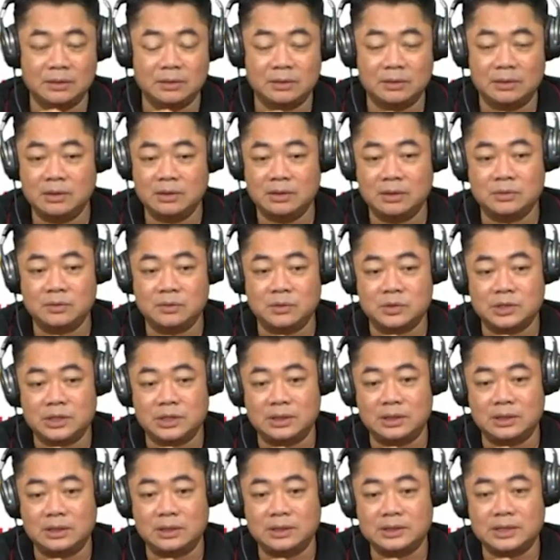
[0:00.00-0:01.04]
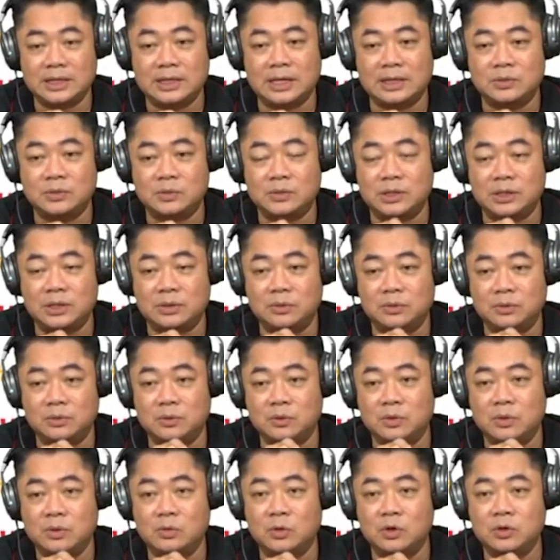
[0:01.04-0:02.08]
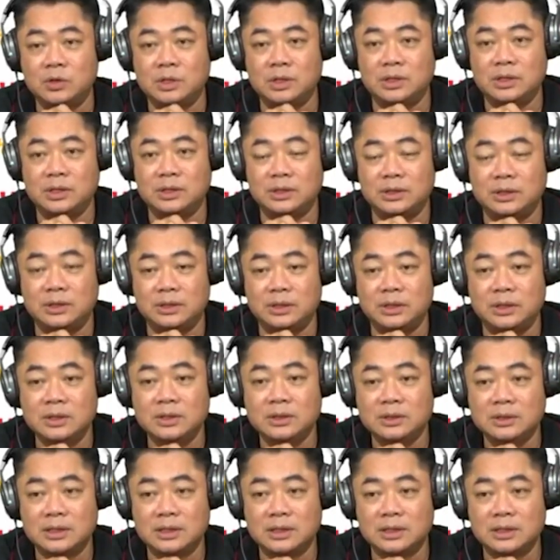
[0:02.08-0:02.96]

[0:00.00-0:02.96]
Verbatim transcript: lương của chị trên hai chục triệu nuôi bốn người thì